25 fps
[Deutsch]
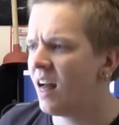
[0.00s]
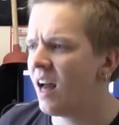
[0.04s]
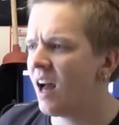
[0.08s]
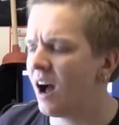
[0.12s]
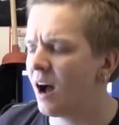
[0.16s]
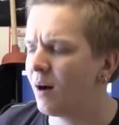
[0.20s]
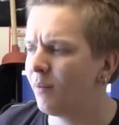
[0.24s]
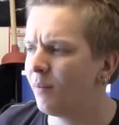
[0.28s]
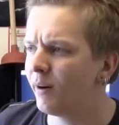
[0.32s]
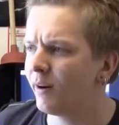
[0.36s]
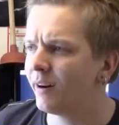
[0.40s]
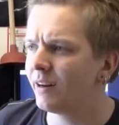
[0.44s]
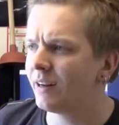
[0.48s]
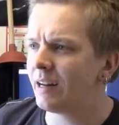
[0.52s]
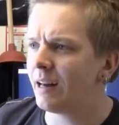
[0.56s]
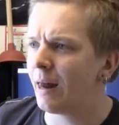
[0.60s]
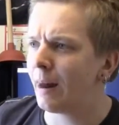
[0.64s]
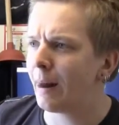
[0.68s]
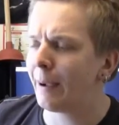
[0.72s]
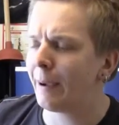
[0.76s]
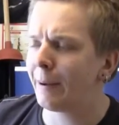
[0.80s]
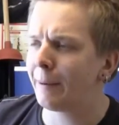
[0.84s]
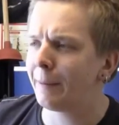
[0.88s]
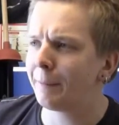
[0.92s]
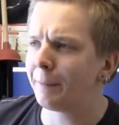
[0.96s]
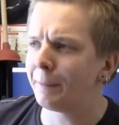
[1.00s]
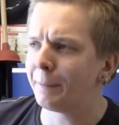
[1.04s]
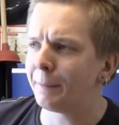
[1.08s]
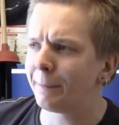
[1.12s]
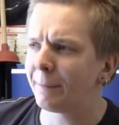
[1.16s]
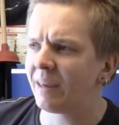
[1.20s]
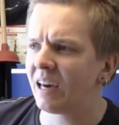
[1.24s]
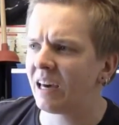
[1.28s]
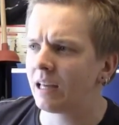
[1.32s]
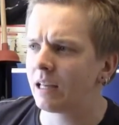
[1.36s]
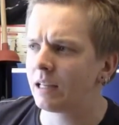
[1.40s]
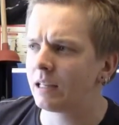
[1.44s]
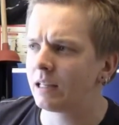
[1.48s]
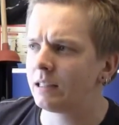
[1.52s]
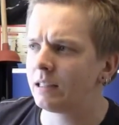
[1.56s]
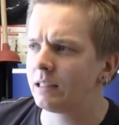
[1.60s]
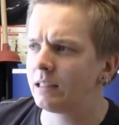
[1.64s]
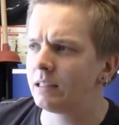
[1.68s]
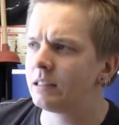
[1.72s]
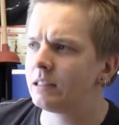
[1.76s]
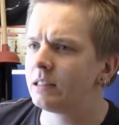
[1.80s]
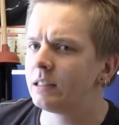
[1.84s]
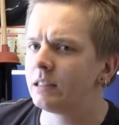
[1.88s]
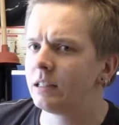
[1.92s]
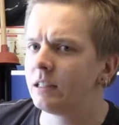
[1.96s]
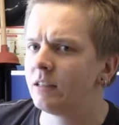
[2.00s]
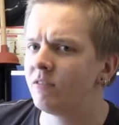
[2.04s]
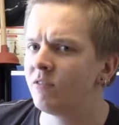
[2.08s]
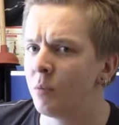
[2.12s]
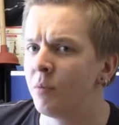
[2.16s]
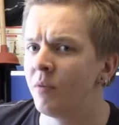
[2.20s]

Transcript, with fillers: Aber wir